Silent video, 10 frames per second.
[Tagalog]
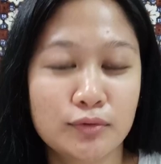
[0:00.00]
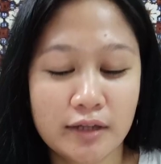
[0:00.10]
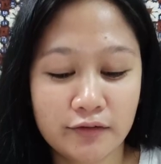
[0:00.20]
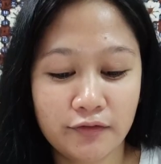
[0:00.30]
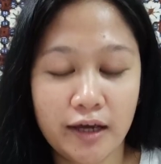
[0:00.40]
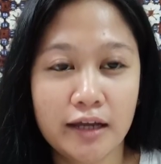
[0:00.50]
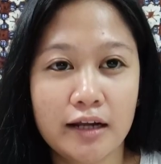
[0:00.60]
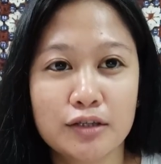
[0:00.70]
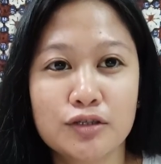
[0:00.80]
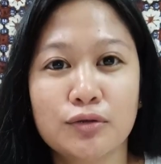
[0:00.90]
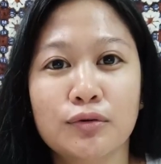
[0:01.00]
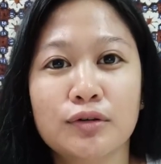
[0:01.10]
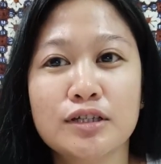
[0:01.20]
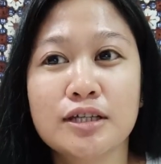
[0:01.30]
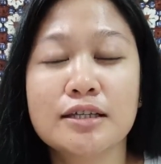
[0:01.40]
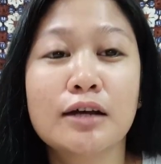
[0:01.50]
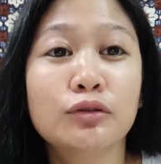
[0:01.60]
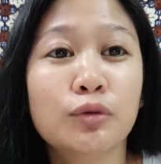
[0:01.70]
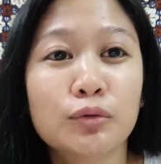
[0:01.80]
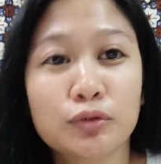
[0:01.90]
nag-viral. So, isa
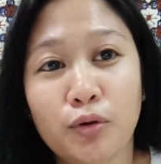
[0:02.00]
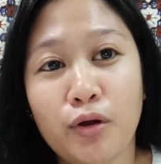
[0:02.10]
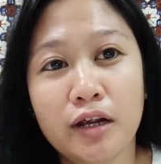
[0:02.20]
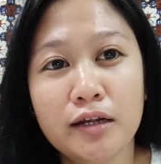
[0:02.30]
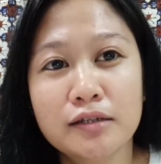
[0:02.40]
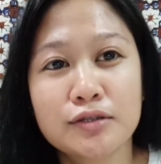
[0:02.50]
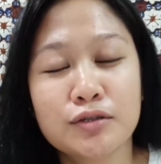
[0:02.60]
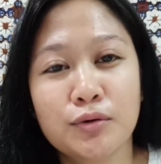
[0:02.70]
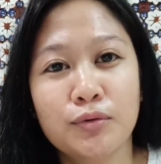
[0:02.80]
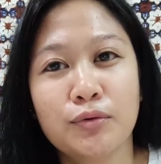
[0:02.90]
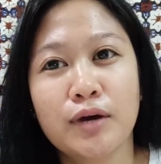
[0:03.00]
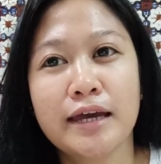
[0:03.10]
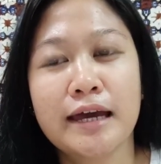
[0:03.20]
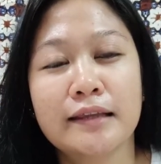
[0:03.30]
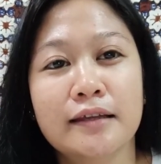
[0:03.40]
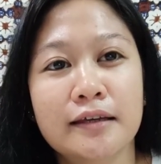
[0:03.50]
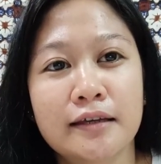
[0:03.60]
sang doktor. So, ayan.